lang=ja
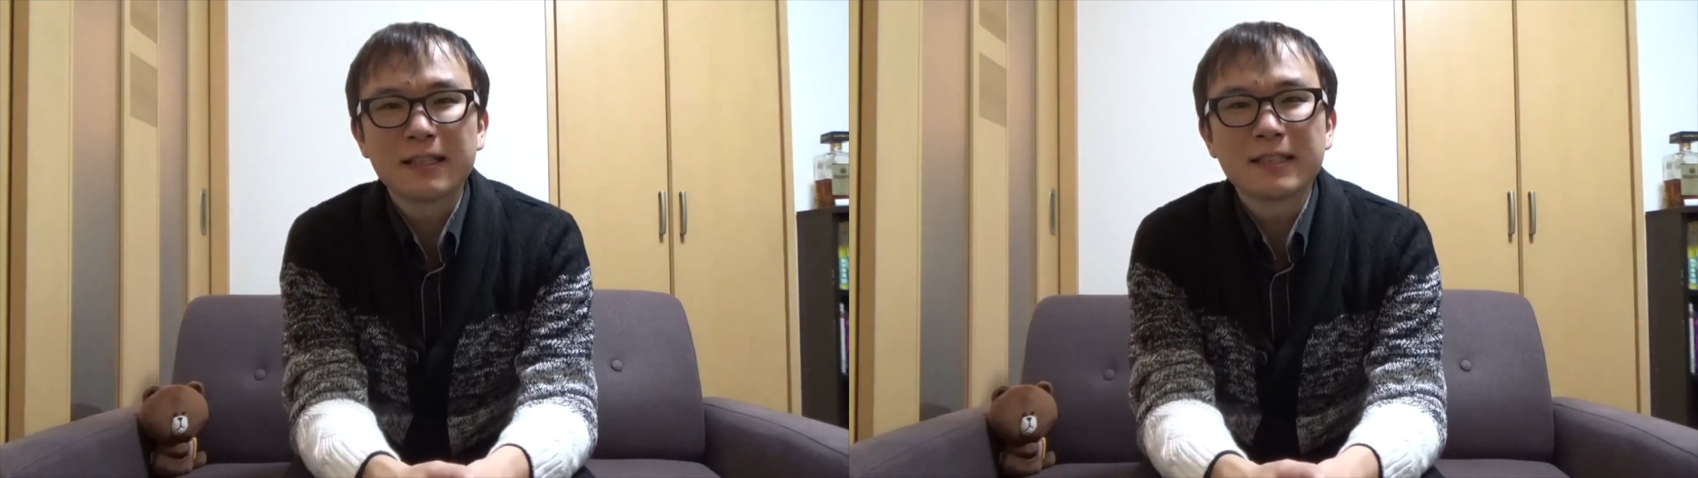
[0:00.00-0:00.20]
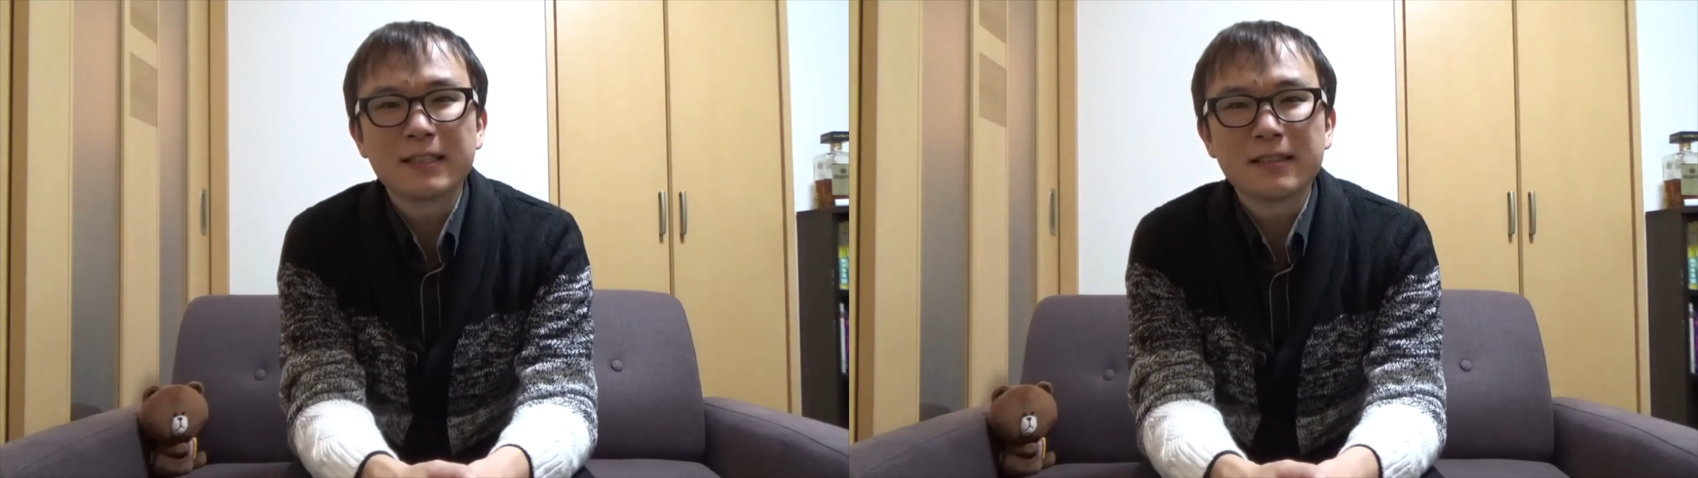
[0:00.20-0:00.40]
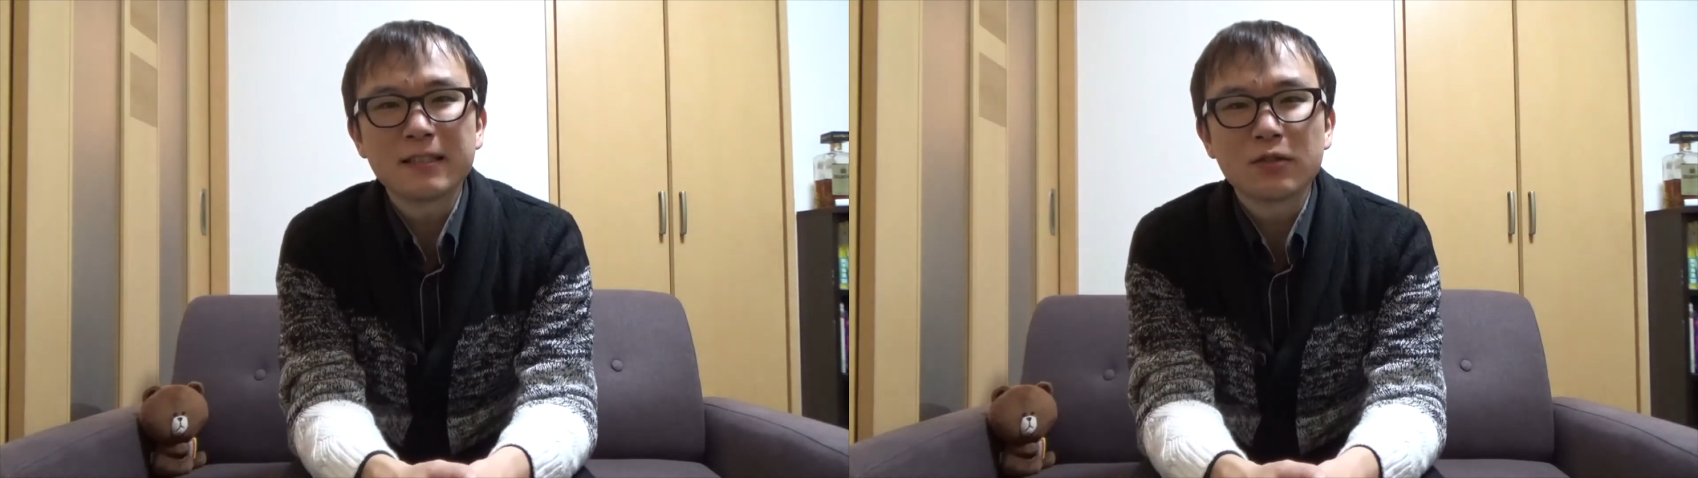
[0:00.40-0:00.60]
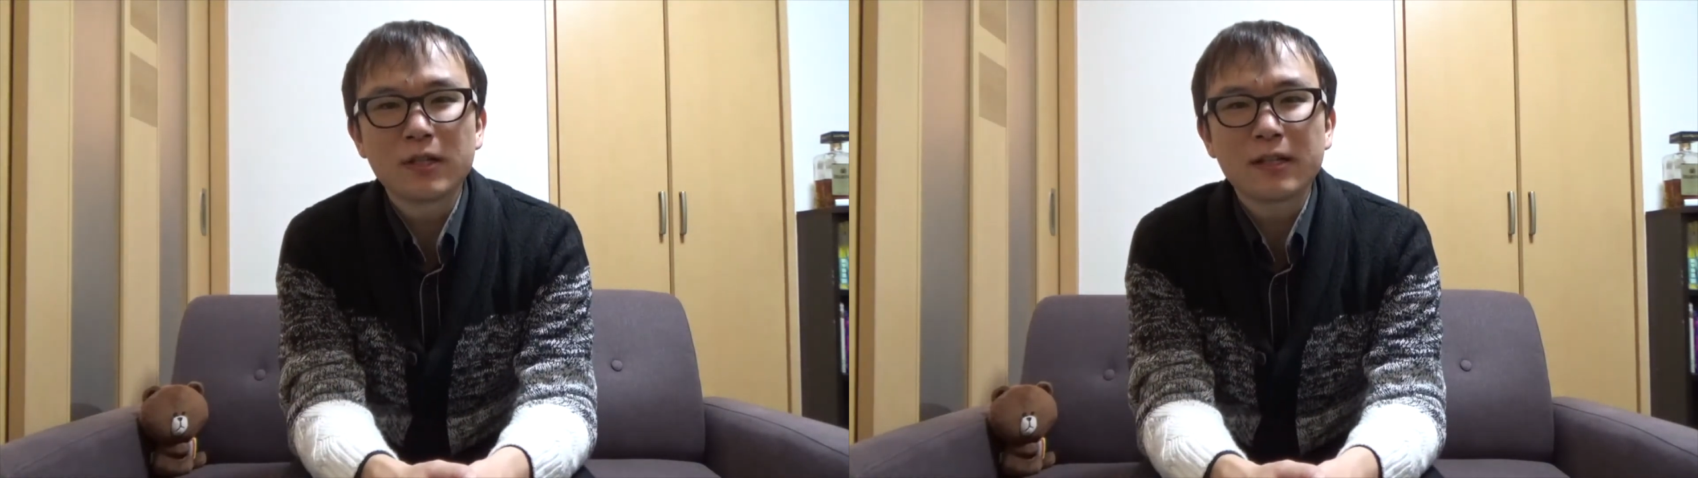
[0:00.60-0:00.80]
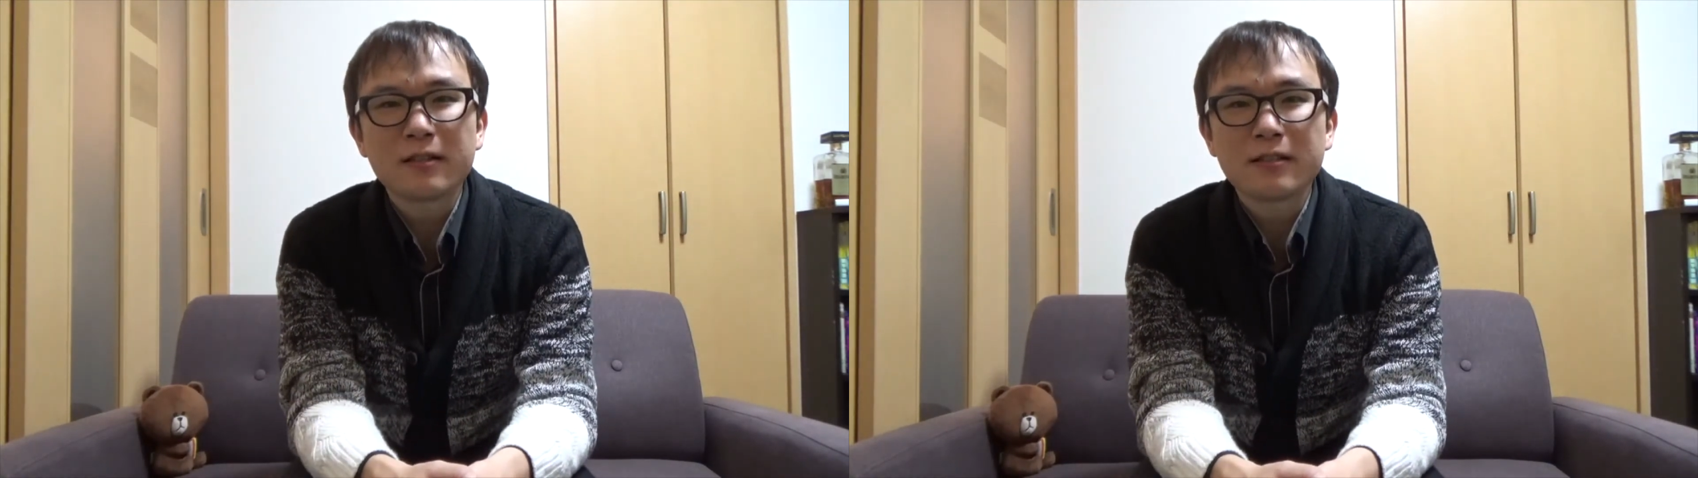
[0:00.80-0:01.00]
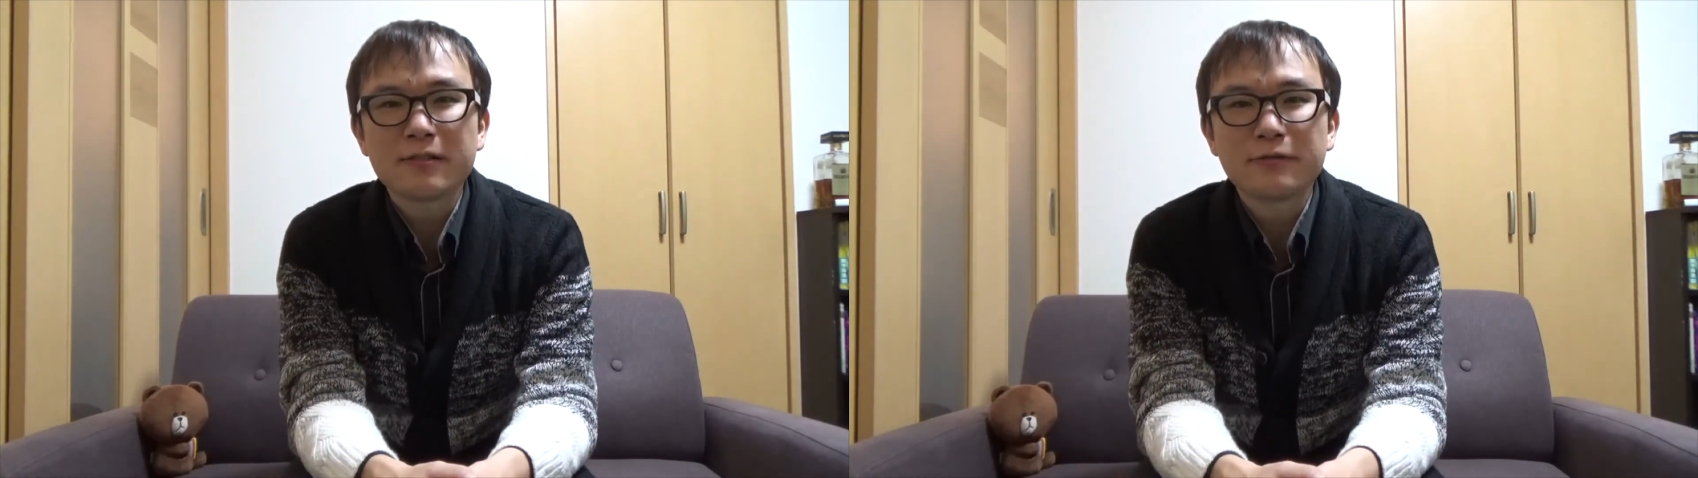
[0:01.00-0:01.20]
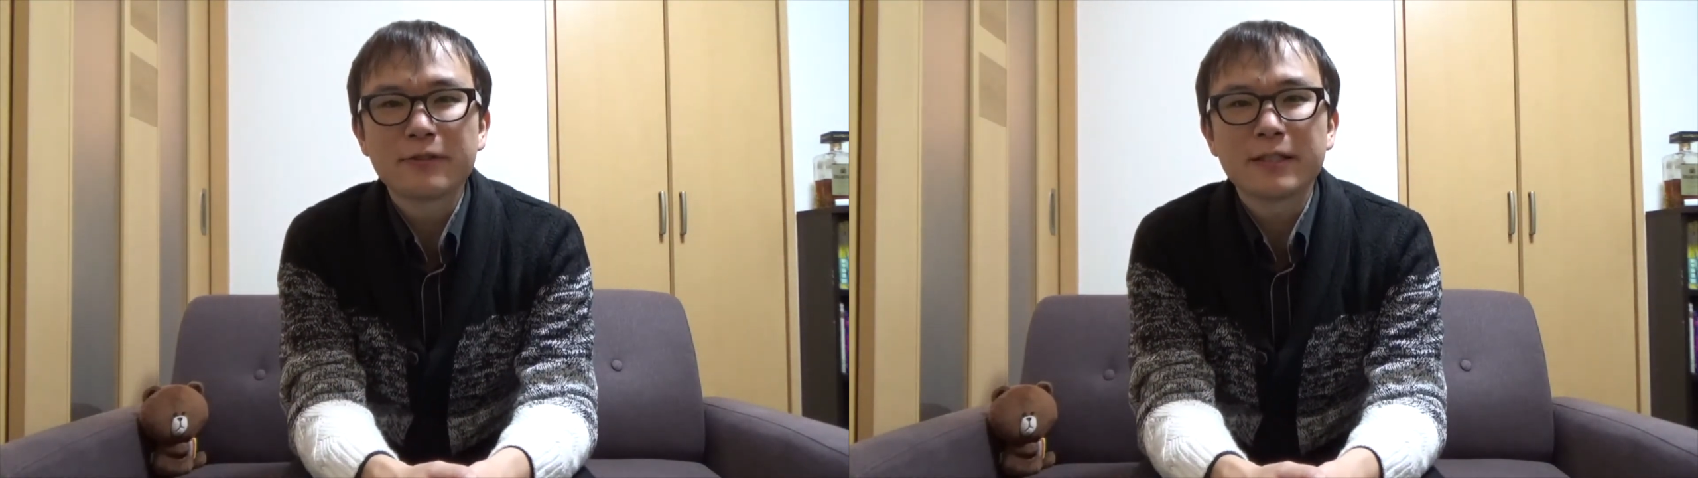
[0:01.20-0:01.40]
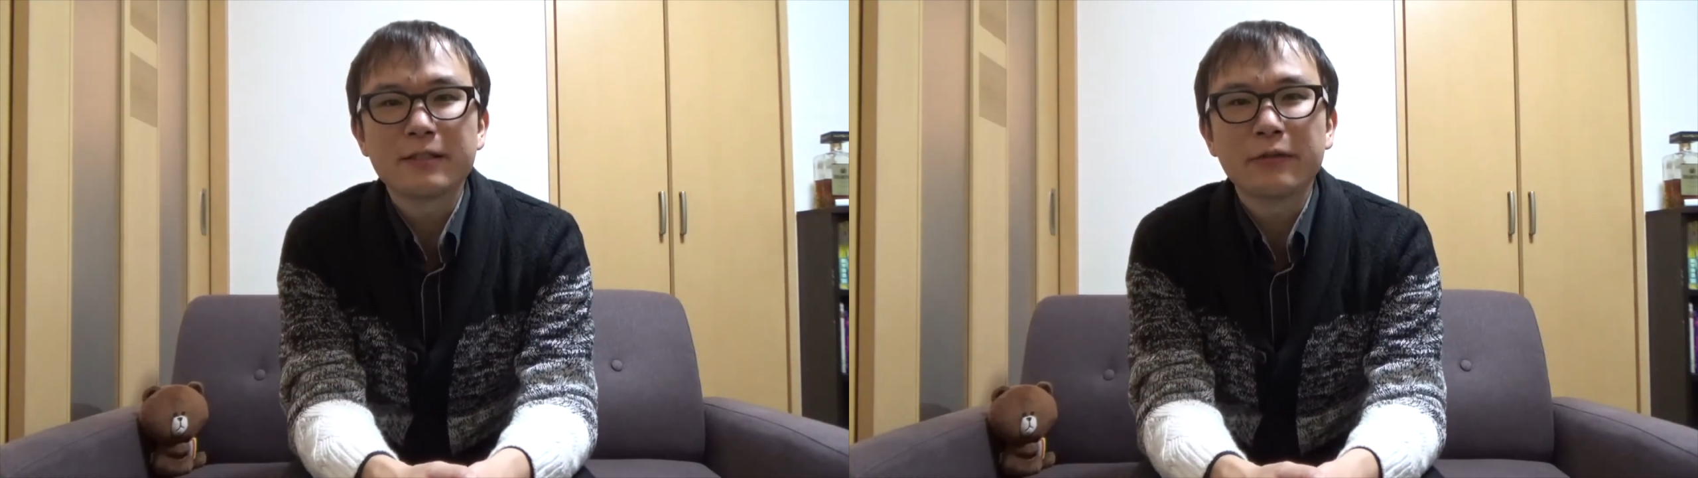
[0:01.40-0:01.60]
知ってそうな感じするんで
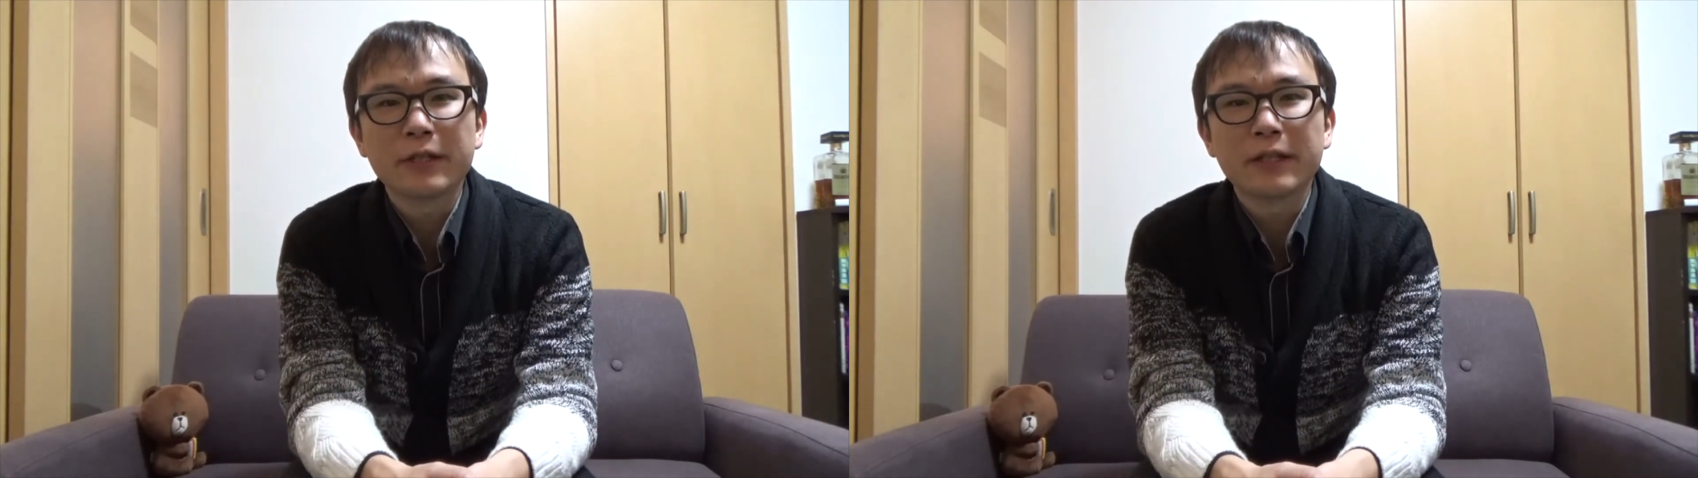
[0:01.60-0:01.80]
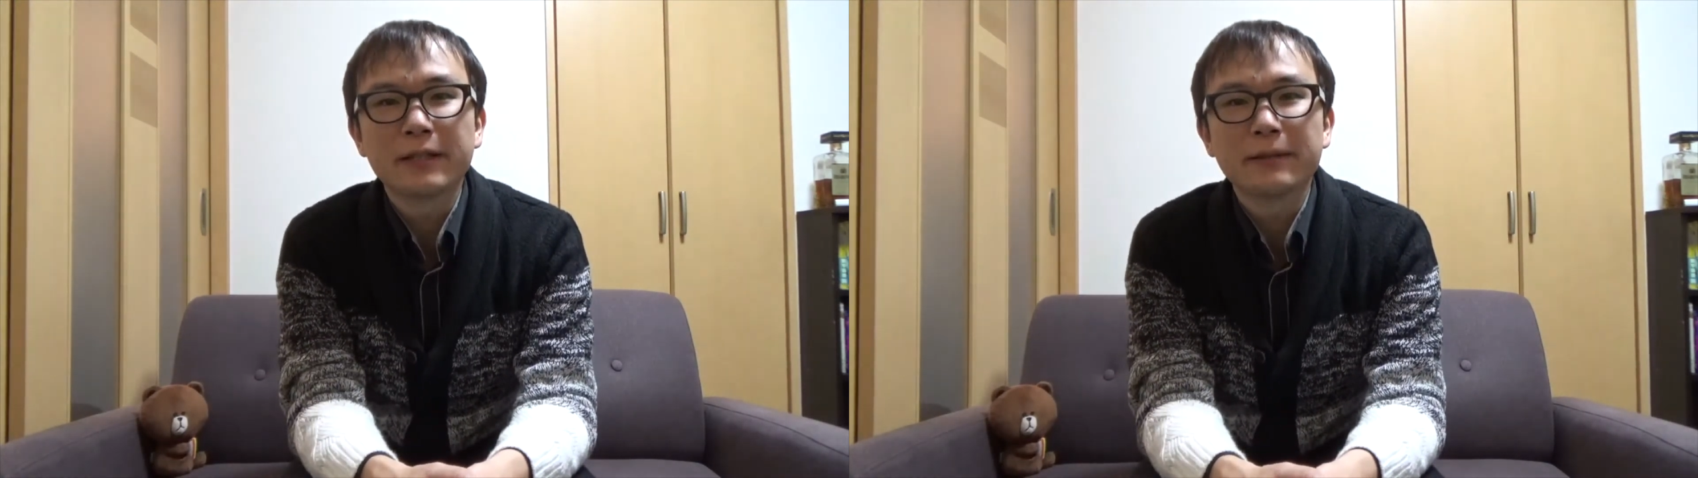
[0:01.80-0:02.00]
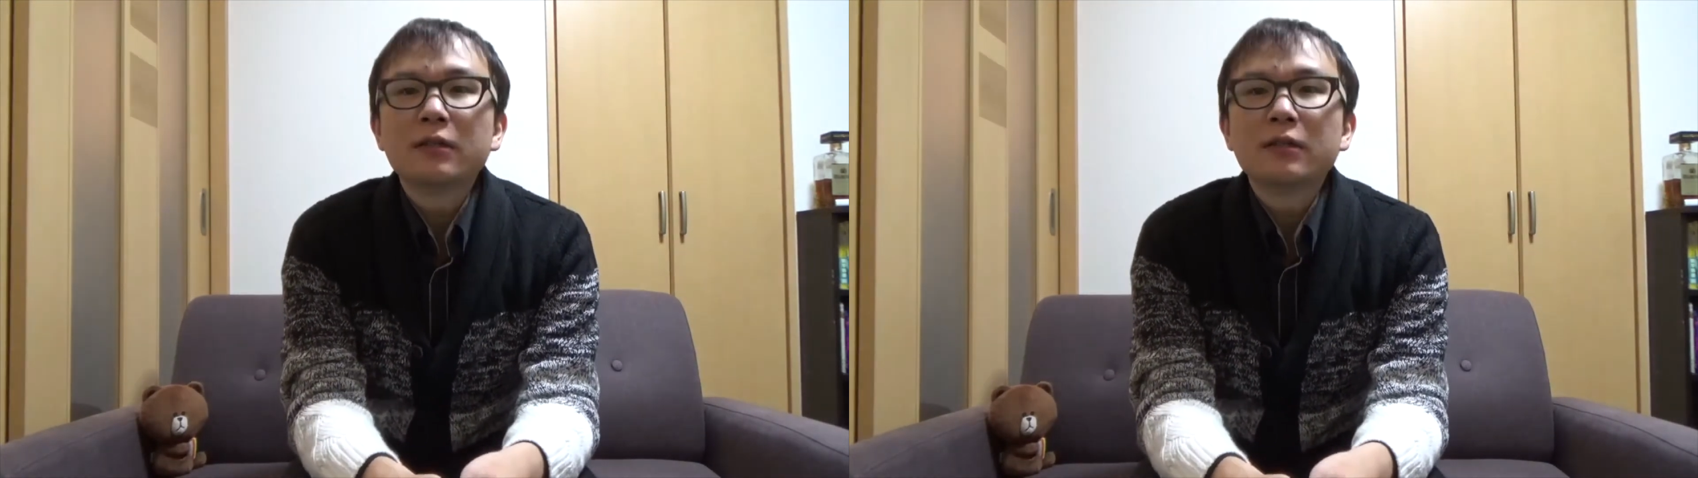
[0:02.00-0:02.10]
すけどね